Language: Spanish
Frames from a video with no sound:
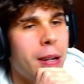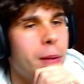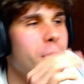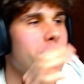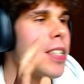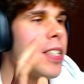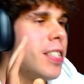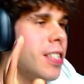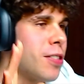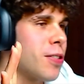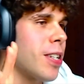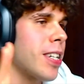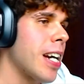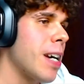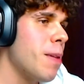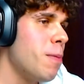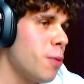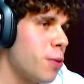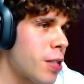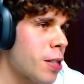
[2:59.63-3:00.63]
Como os he dicho, es
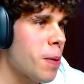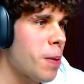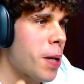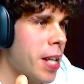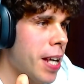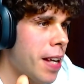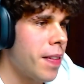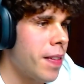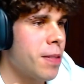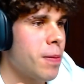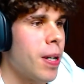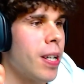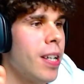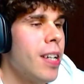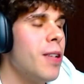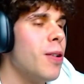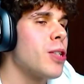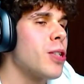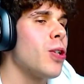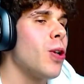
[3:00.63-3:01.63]
que hay muchas variantes,
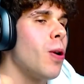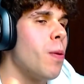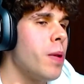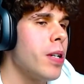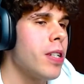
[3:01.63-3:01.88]
¿vale? No es lo